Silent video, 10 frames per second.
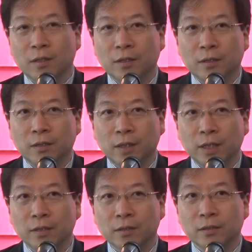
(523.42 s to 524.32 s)
어,
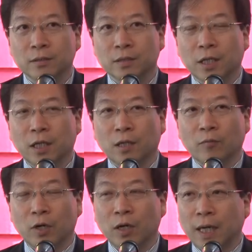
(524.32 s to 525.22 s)
링크
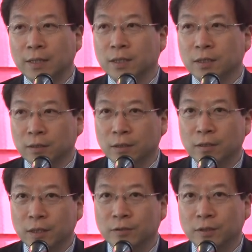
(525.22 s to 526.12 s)
사업과 같이
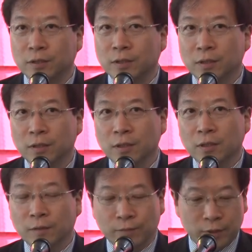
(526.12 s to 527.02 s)
연결해 주셔서
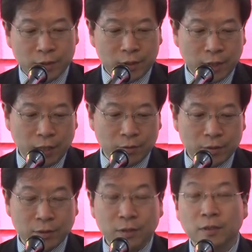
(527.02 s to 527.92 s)
컨퍼런스가
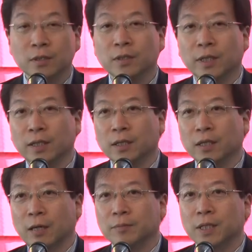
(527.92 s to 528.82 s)
이루어져서 대단히
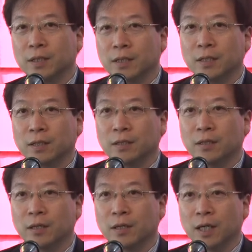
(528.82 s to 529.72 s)
감사하게
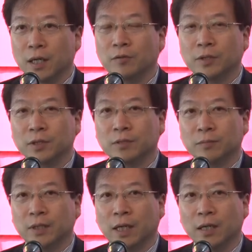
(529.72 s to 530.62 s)
생각을 하고
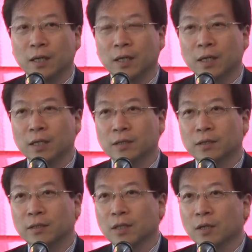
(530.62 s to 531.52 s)
있습니다.
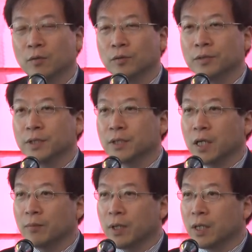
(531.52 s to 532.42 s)
그래서 오늘 이제
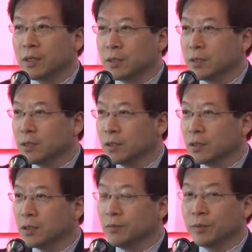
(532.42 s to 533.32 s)
아마
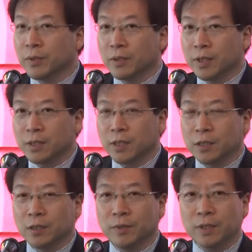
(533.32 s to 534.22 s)
그 김영민
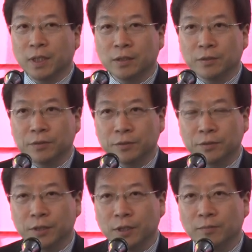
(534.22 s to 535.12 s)
과장님, 이창현
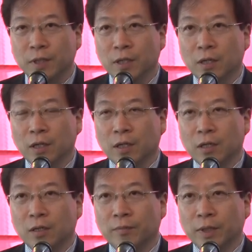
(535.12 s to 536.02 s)
교수님,
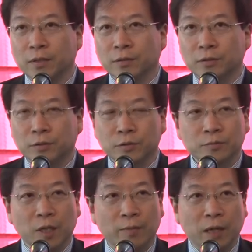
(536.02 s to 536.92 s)
어, 박성준
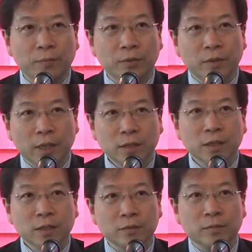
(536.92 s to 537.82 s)
교수님 다 발표를
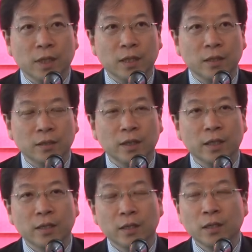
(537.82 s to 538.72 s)
하시겠습니다. 근데